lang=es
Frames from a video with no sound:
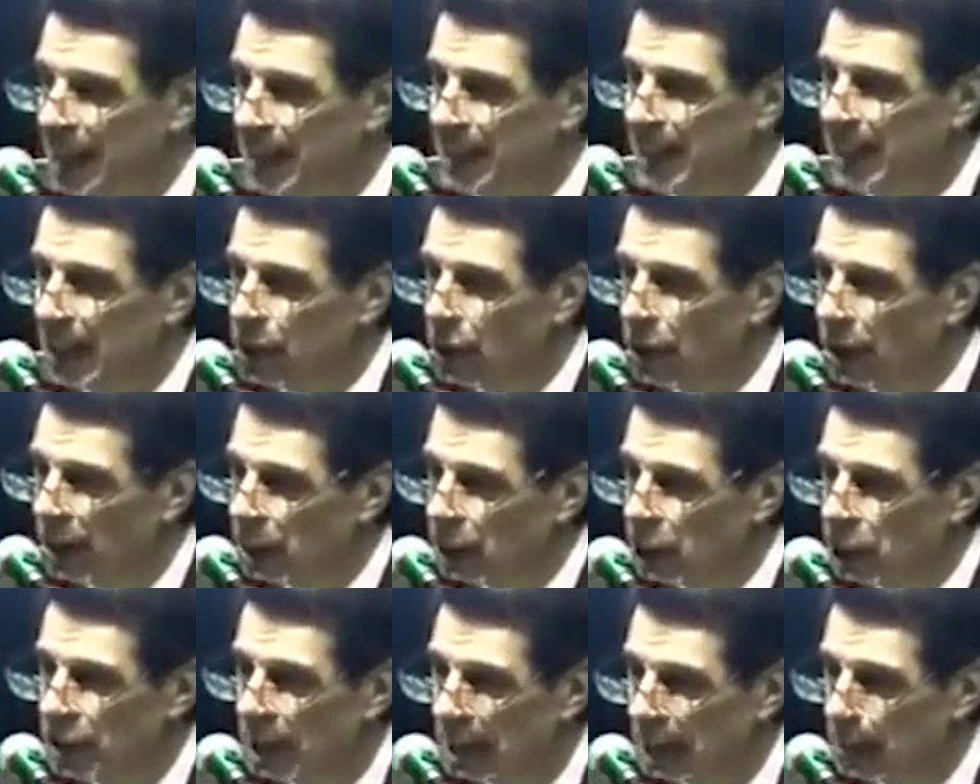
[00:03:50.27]
han sido
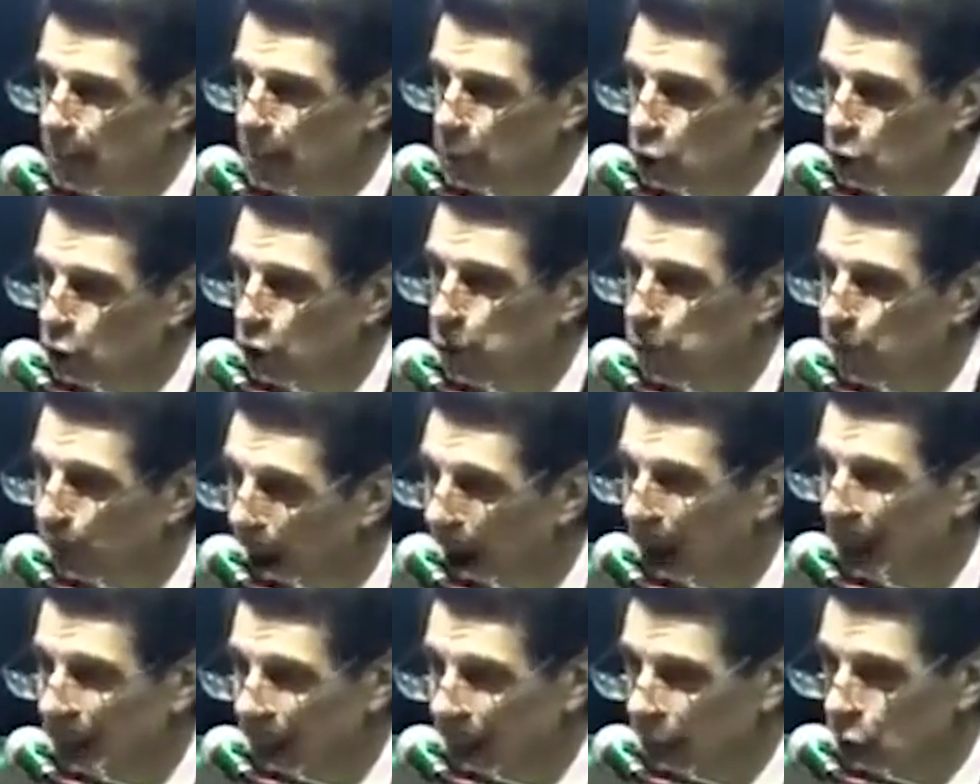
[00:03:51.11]
rechazadas por sus
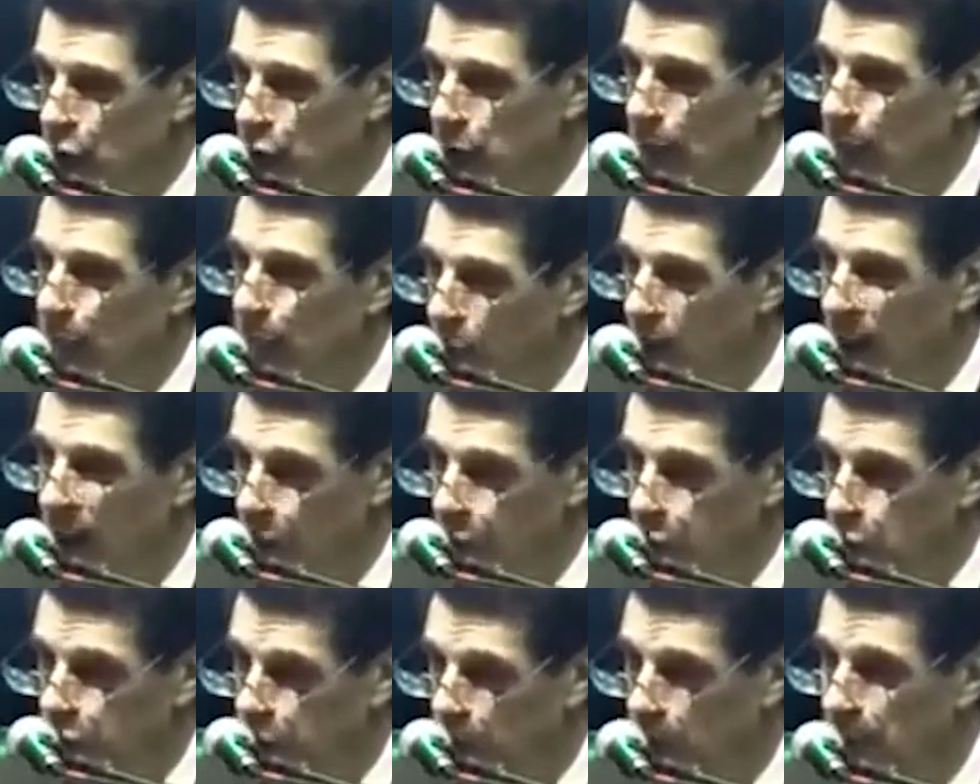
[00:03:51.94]
padres, sus
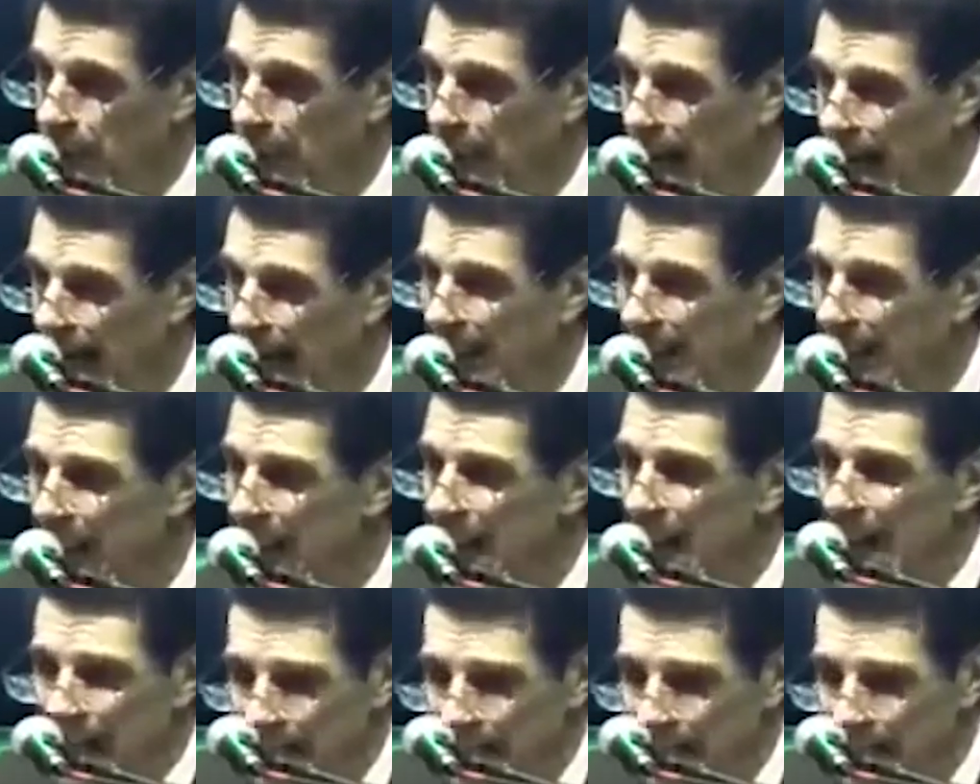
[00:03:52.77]
abuelos, sus familiares,